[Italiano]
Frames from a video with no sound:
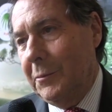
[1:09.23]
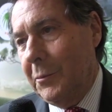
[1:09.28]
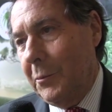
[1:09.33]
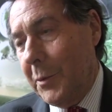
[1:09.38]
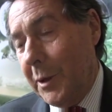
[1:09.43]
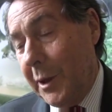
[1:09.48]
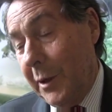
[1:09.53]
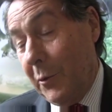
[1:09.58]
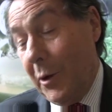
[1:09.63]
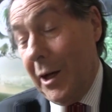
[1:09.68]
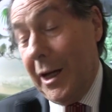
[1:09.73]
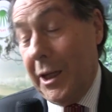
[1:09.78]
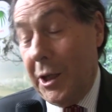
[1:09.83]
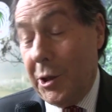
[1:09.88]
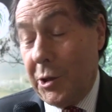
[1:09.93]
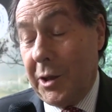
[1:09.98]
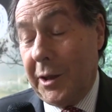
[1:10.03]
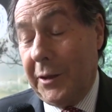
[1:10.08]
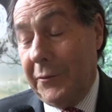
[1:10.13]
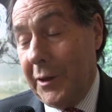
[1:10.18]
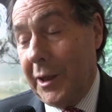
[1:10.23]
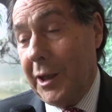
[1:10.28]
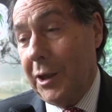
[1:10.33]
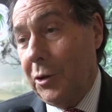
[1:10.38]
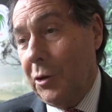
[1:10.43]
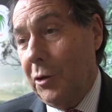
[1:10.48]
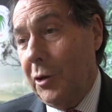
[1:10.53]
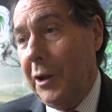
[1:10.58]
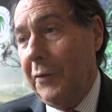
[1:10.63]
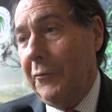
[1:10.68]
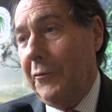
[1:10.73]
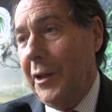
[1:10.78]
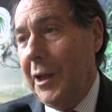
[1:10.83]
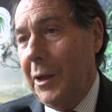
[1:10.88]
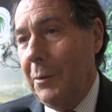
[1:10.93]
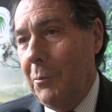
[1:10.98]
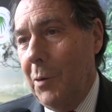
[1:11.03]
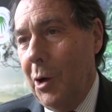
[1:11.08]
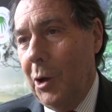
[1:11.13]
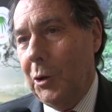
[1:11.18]
l'obiettivo anche dei certificatori,
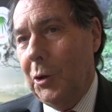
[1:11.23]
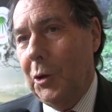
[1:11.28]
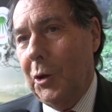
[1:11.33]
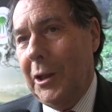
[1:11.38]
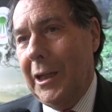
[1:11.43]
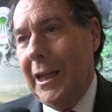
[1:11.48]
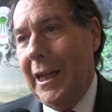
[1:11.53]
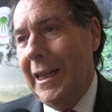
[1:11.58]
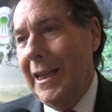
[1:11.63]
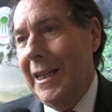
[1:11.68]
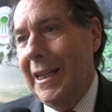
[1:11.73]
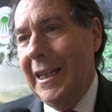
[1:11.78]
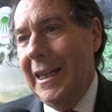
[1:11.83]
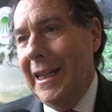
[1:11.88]
fare in modo che,